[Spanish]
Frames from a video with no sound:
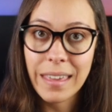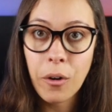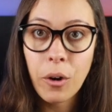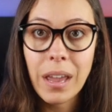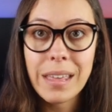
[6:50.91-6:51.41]

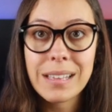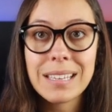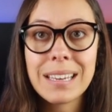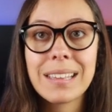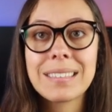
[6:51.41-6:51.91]
de hoy. Es
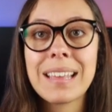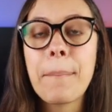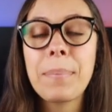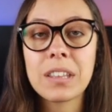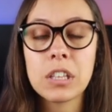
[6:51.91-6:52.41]
decir, que se
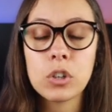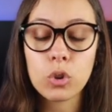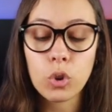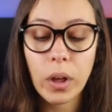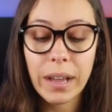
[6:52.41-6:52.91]
han
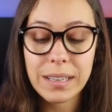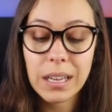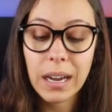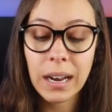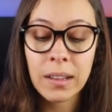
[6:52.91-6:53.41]
perdido todas
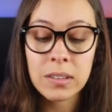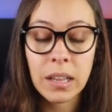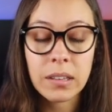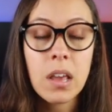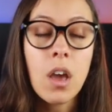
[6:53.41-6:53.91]
esas
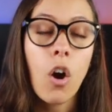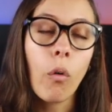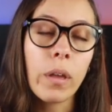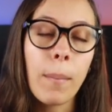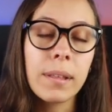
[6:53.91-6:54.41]
ganancias.
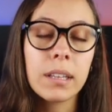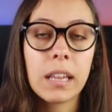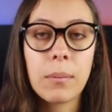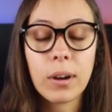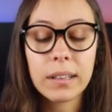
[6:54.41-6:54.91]
Obviamente
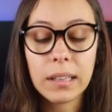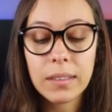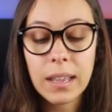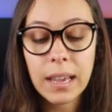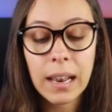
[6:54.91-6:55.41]
tenemos que
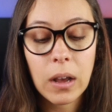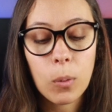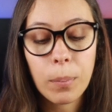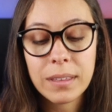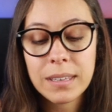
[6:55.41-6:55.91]
entender que la
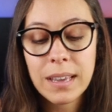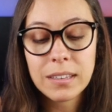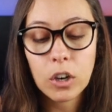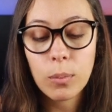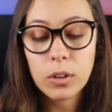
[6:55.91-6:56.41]

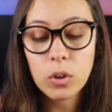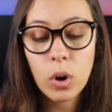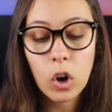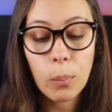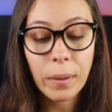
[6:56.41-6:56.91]
compañía se convirtió
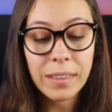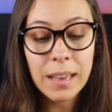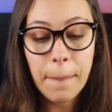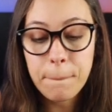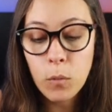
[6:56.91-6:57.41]
en una
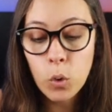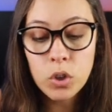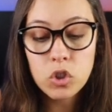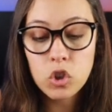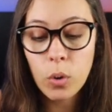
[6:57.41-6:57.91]
compañía
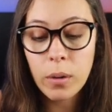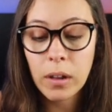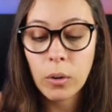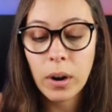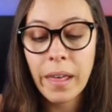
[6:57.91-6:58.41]
muy
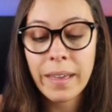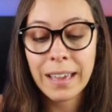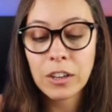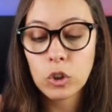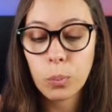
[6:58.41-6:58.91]
sobrevalorada
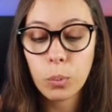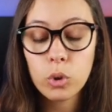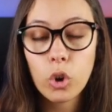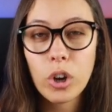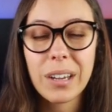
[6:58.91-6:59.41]
en estos
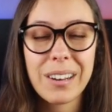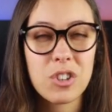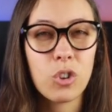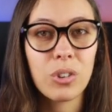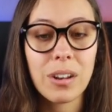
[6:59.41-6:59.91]
puntos que creció